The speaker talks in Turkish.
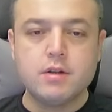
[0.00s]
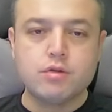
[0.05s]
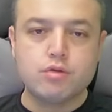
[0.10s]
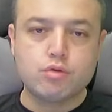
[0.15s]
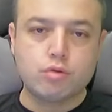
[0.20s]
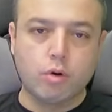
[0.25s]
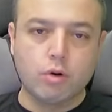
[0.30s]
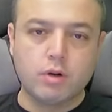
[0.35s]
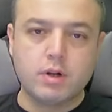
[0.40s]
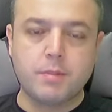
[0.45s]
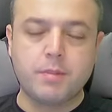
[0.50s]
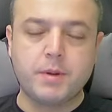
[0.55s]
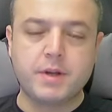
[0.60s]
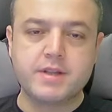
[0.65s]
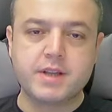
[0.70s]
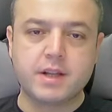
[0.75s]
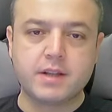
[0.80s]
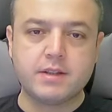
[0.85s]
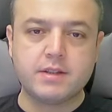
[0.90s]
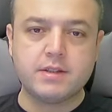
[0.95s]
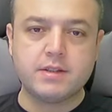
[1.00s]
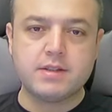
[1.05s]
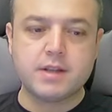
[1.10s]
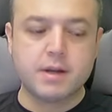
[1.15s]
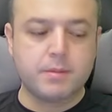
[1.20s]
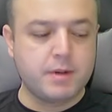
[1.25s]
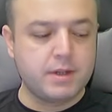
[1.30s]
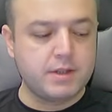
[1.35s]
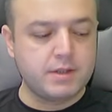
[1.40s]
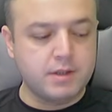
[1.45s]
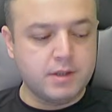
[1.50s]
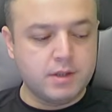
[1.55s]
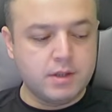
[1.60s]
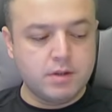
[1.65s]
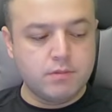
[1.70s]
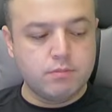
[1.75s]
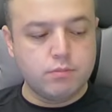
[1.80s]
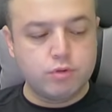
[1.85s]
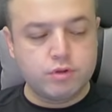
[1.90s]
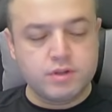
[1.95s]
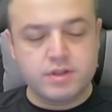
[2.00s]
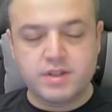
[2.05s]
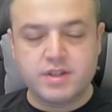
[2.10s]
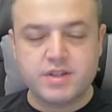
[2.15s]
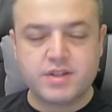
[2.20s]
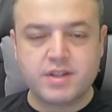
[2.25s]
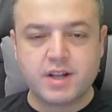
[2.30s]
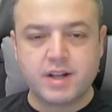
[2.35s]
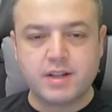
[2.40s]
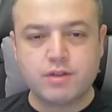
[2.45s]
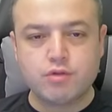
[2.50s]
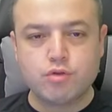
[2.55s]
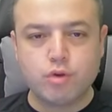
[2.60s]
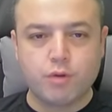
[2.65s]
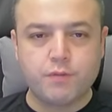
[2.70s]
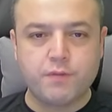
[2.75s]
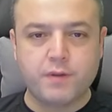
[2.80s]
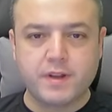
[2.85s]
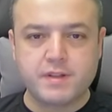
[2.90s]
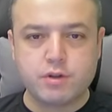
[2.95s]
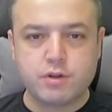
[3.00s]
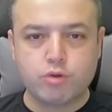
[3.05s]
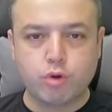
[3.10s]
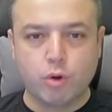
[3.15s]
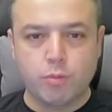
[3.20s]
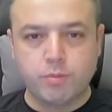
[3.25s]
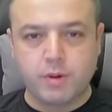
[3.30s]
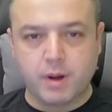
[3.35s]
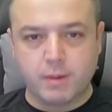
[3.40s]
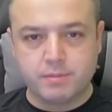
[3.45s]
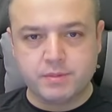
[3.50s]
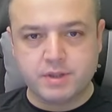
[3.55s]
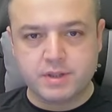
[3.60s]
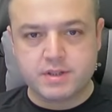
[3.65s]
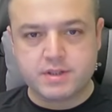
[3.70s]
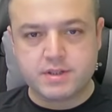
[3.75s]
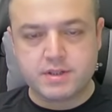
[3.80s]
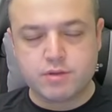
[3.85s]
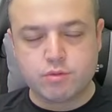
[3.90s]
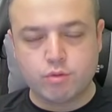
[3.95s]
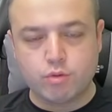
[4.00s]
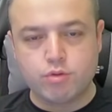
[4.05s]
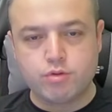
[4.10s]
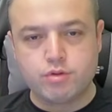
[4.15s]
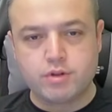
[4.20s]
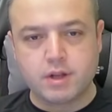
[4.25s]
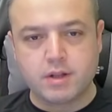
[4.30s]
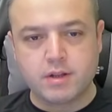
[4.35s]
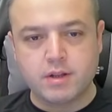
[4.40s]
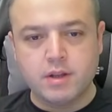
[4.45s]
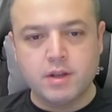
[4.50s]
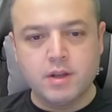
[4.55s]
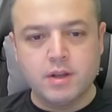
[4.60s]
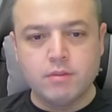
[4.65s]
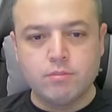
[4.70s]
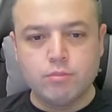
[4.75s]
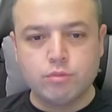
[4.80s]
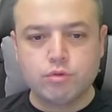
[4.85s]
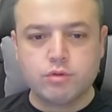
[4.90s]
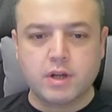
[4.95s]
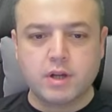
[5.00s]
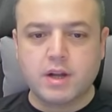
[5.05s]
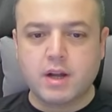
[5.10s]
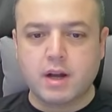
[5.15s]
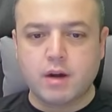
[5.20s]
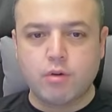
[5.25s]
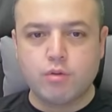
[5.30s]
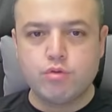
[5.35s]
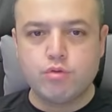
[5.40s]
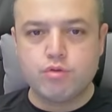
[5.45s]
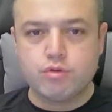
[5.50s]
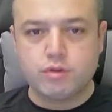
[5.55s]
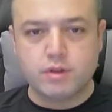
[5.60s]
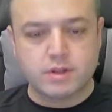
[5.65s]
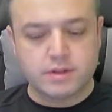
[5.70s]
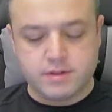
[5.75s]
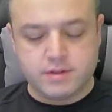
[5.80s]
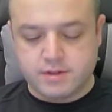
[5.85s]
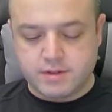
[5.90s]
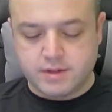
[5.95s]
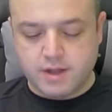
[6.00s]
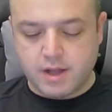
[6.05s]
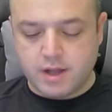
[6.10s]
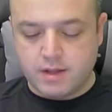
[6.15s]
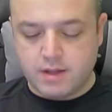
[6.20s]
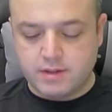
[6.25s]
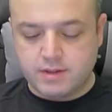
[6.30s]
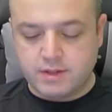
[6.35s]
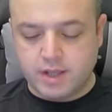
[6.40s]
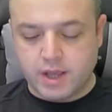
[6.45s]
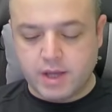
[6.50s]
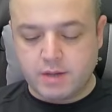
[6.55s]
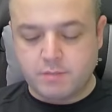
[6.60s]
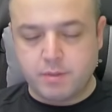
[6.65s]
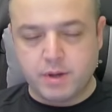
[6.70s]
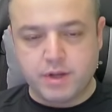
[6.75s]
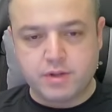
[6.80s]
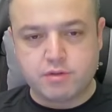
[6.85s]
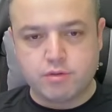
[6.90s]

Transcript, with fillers: sonra pas attığı zaman bu dizilişlerde çok fazla top kaptırırsınız. O yüzden mutlaka oyuncularınızda tek pas